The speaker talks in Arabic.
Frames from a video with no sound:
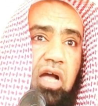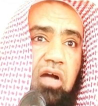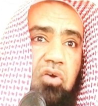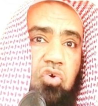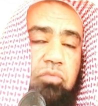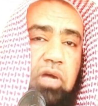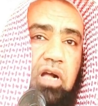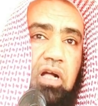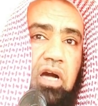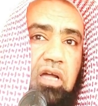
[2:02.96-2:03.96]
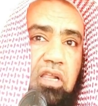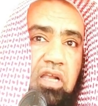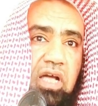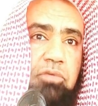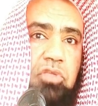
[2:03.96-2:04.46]
أحق ما
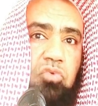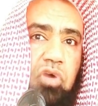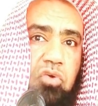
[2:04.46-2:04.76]
قال العبد